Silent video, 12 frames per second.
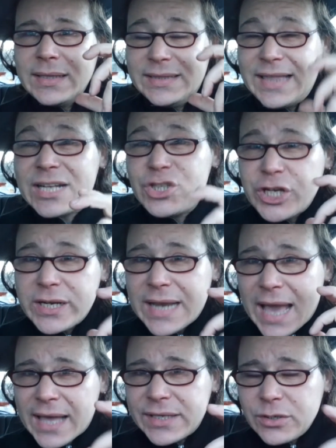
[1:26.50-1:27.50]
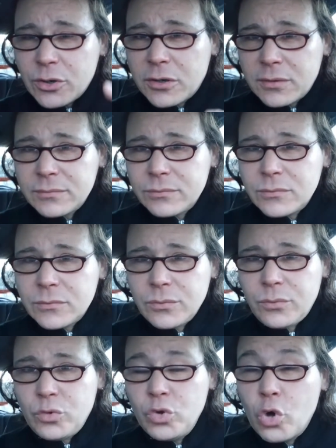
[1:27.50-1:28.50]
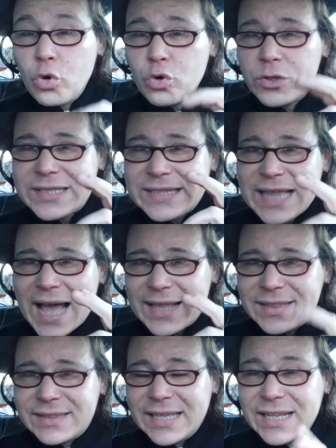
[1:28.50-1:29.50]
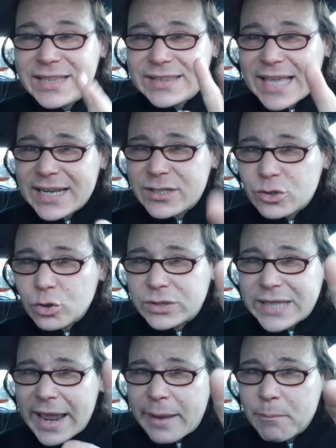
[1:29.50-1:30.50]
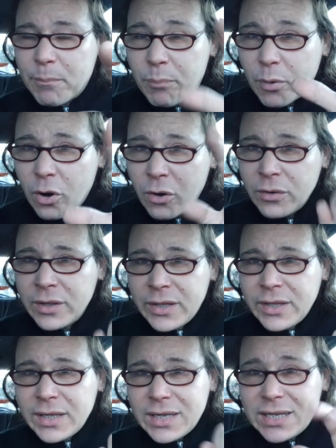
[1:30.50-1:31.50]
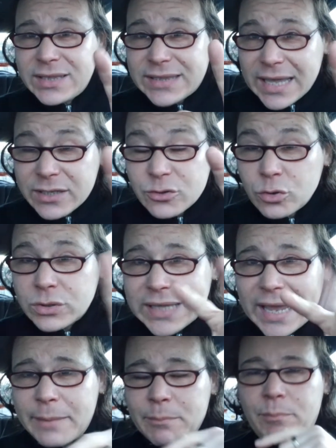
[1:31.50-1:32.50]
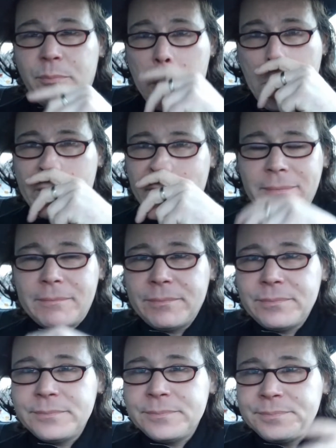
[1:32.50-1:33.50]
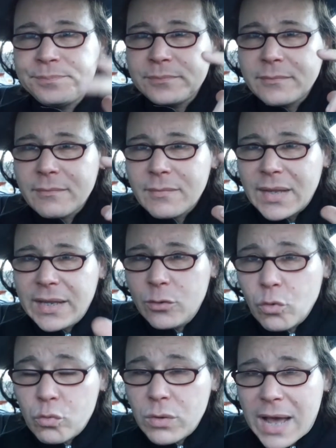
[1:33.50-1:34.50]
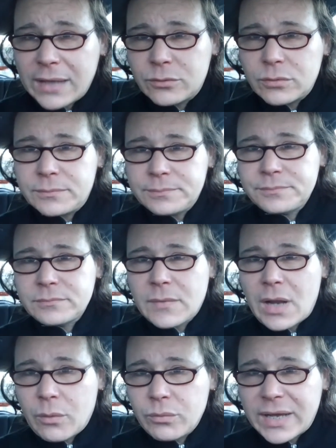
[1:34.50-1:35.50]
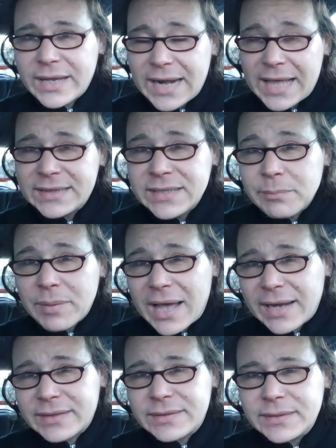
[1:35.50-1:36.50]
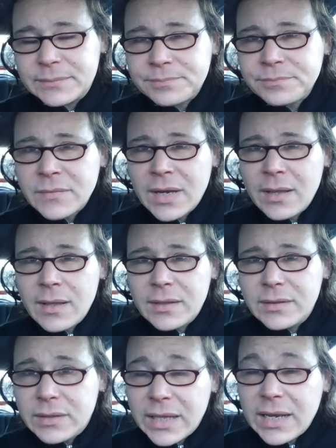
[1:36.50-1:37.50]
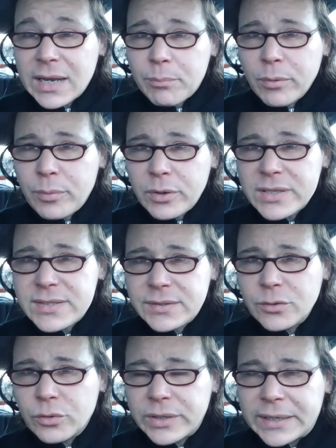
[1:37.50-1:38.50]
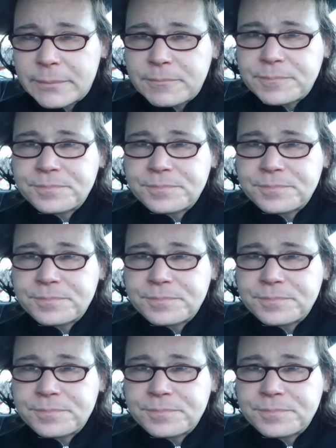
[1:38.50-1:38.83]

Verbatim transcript: da gennaio, nonostante il terzo tempo, il terzo tempo inoculato a una grande parte della popolazione,